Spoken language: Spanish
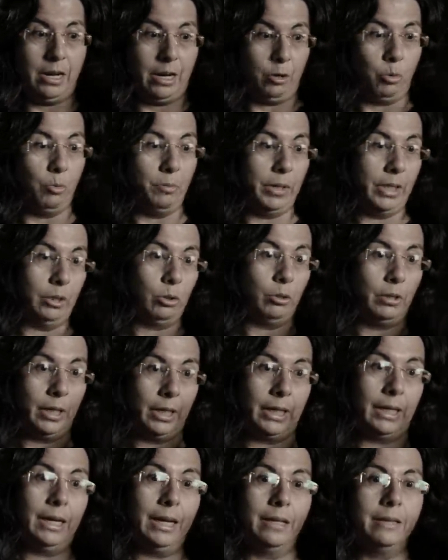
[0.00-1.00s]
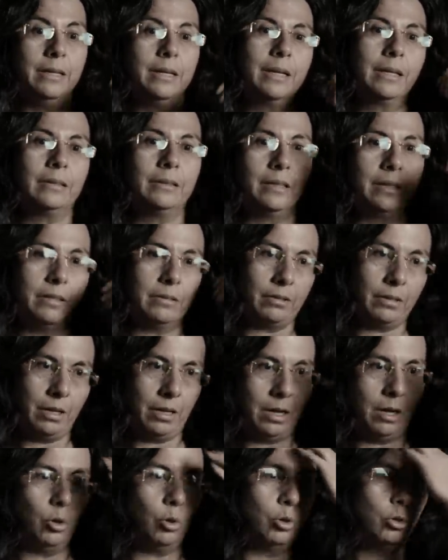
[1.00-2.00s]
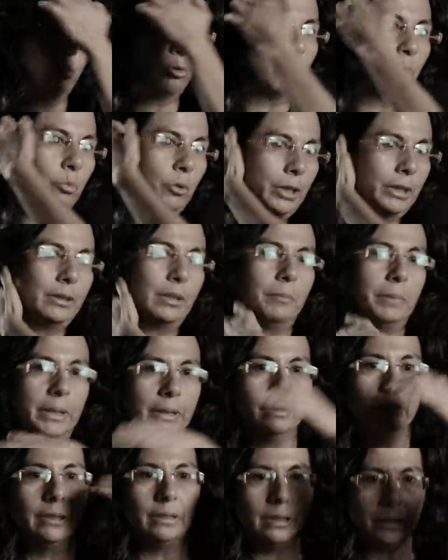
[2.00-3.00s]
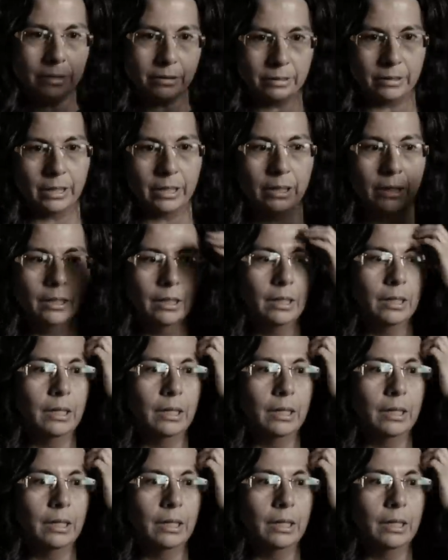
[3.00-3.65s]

argumento de que las directrices de la ONU supuestamente dicen